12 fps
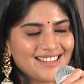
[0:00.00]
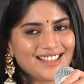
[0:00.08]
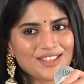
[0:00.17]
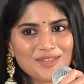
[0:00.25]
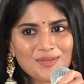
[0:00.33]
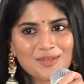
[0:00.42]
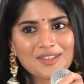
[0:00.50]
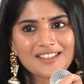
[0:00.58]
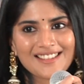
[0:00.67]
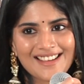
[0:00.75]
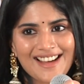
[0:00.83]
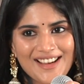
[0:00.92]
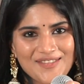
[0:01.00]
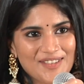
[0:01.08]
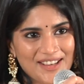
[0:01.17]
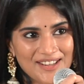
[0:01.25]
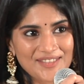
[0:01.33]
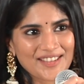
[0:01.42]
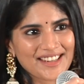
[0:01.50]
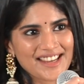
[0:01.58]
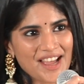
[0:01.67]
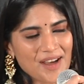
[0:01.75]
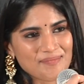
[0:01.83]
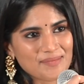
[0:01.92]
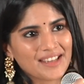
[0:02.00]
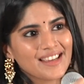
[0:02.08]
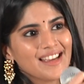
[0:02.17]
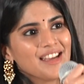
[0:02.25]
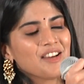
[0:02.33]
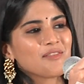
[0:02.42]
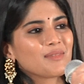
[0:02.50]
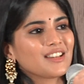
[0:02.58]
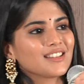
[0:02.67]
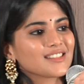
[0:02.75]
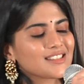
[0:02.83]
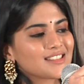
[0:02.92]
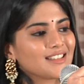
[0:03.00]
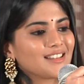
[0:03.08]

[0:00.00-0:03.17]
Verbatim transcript: టచ్ వుడ్ ఐఎమ్ వెరీ వెరీ హ్యాపీ బికాస్